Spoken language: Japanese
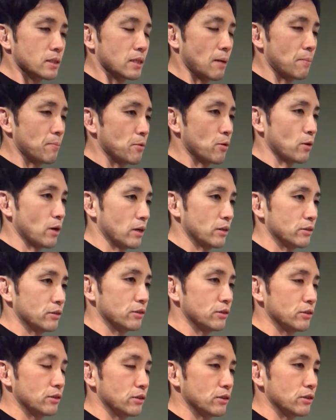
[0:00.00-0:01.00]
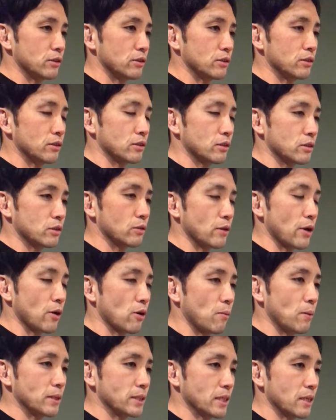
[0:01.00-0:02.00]
3秒間ぐーっとへ
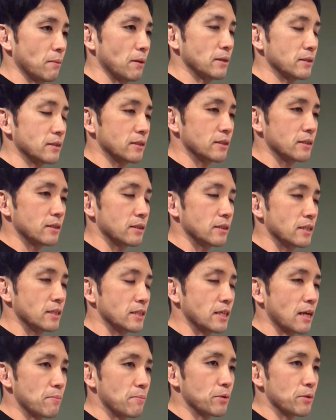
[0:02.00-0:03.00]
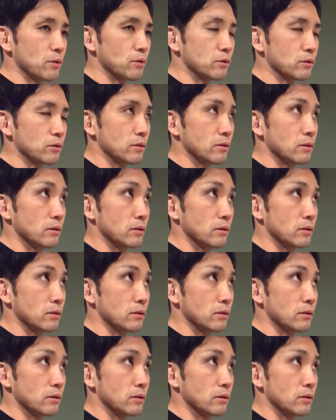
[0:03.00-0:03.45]
こましていきます3秒